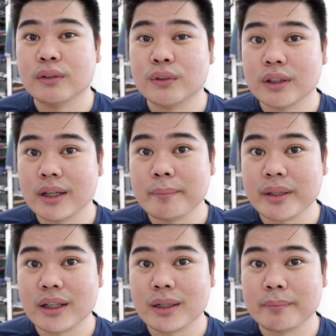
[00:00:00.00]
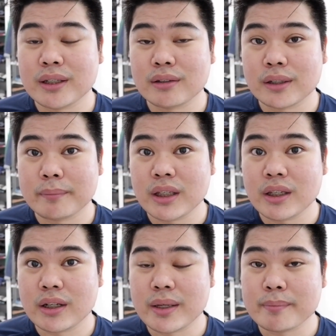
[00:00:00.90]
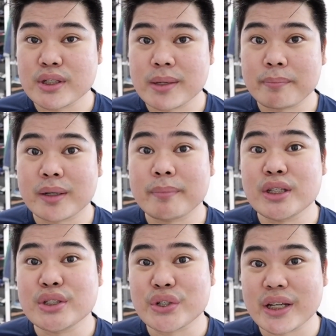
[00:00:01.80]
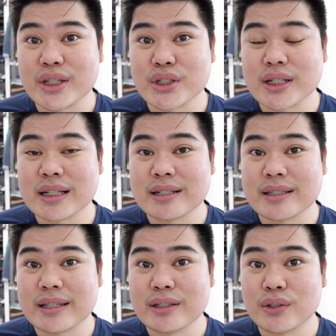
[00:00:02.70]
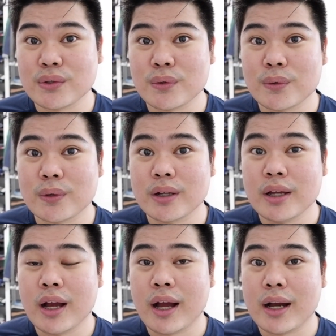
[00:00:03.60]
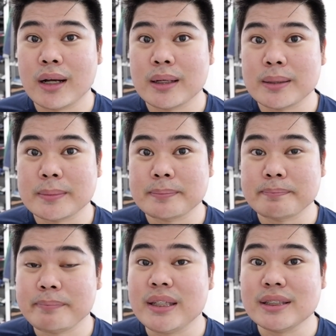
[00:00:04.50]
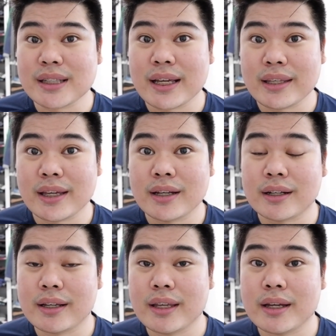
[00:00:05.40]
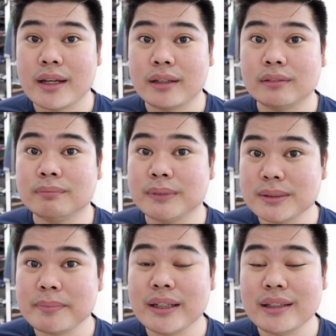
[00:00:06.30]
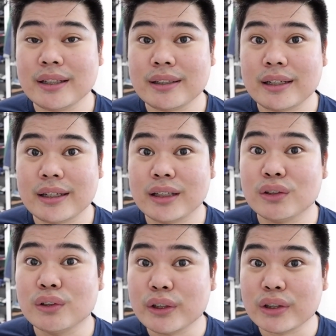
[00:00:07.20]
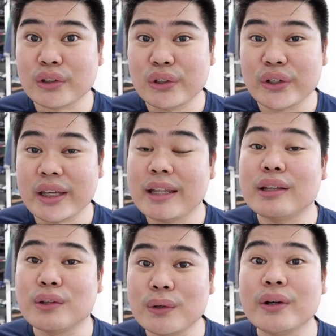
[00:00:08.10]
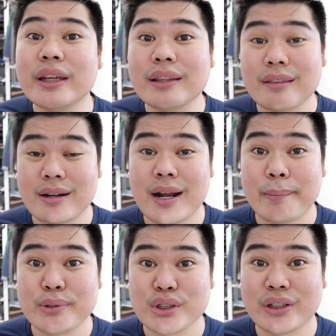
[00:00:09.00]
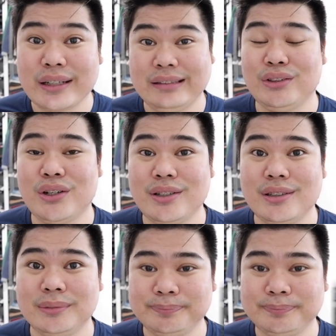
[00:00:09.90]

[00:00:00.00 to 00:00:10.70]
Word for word: kung gagamit ka naman ng naming cream, syempre may duration lang din yung um, visa niya. Kaya mas maganda talaga tuloy-tuloy and no interruption at all.